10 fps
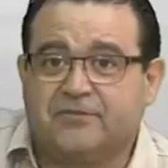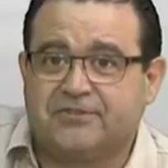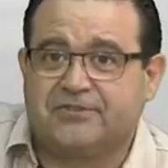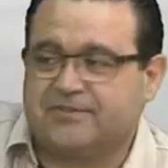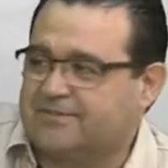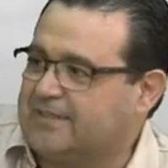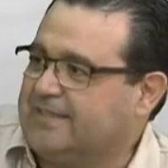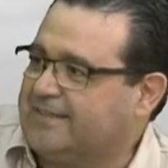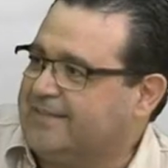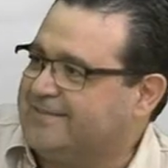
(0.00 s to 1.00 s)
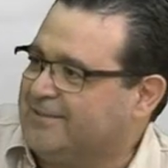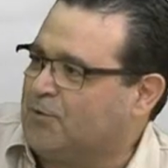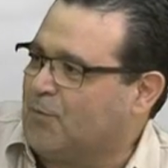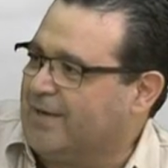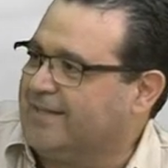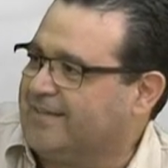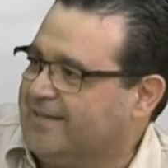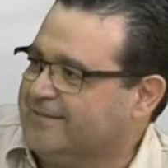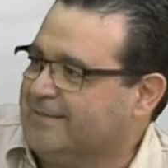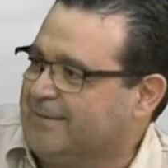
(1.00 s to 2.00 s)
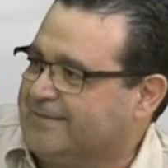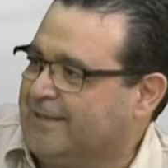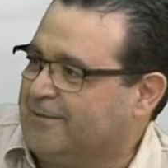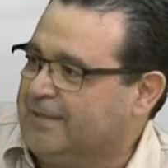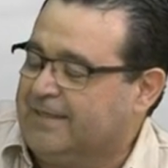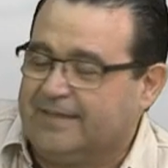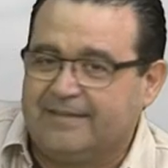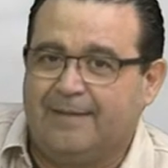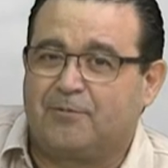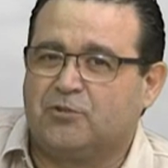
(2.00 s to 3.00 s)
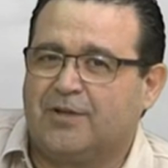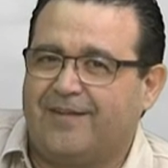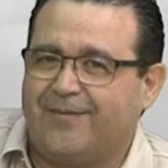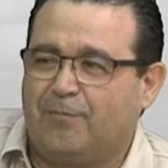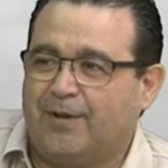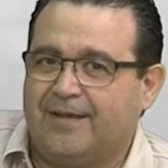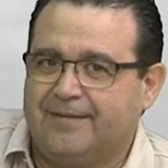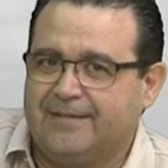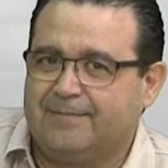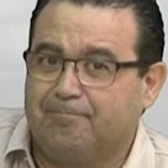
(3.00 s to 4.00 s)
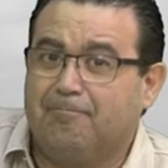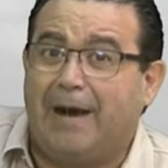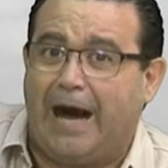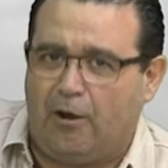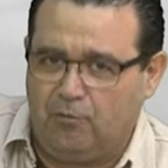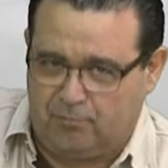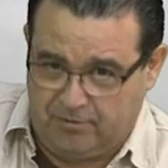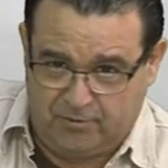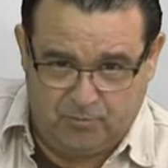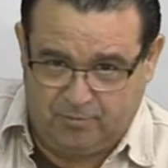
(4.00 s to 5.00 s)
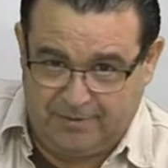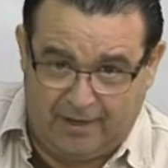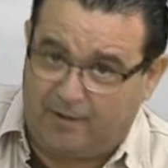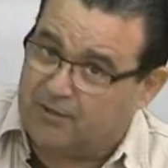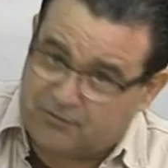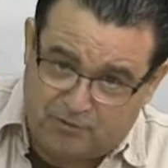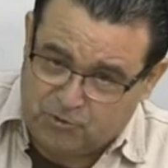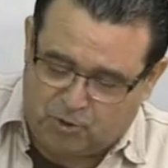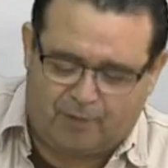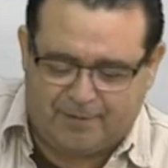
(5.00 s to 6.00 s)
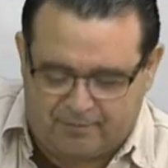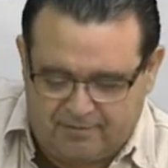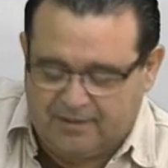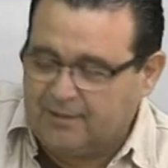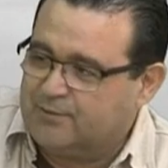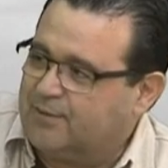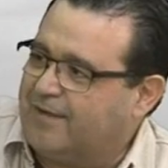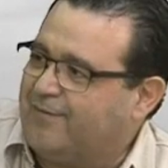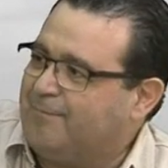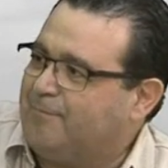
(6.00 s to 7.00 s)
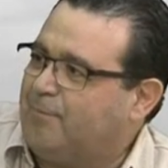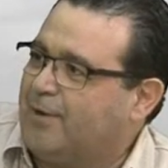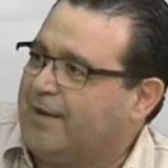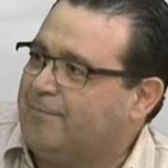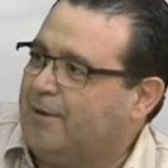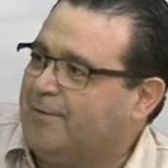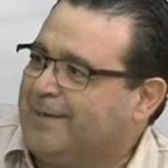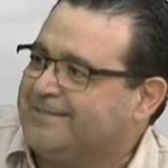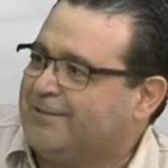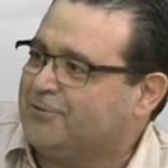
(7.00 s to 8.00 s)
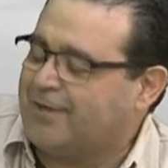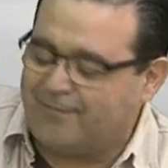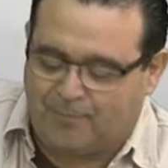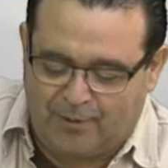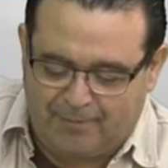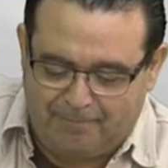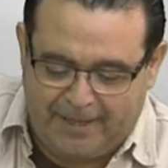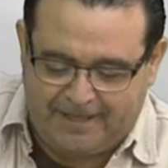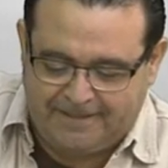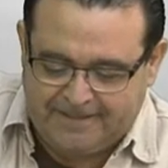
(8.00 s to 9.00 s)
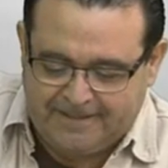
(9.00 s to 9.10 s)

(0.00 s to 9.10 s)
uns 35, 40 anos, né, Marcelo? Hum. Na época eu jogava bola mal, continuo. Não, agora só não jogo, mas jogava hum. bola mal e o Marcelo jogava bola bem.